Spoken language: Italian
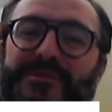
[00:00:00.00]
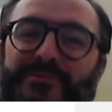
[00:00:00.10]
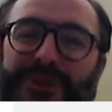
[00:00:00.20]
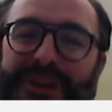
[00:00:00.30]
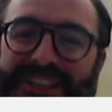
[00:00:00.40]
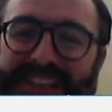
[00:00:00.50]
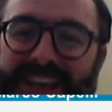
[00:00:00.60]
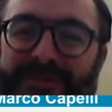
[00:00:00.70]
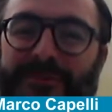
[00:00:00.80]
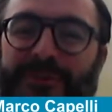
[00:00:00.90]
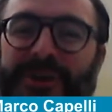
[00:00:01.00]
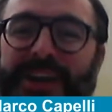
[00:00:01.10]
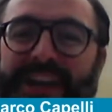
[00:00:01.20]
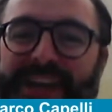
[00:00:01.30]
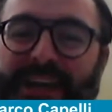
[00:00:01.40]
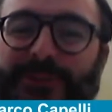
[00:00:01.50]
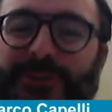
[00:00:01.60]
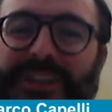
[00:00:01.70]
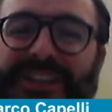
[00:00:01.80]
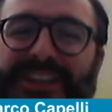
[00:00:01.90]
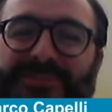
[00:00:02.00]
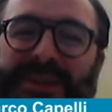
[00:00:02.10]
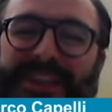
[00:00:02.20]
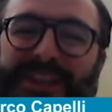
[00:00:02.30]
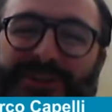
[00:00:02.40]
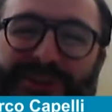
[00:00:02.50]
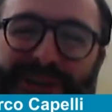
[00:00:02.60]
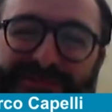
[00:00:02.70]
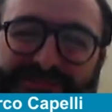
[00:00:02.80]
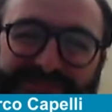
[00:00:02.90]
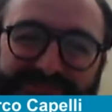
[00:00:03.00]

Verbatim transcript: Buonasera a voi e a tutti i telespettatori.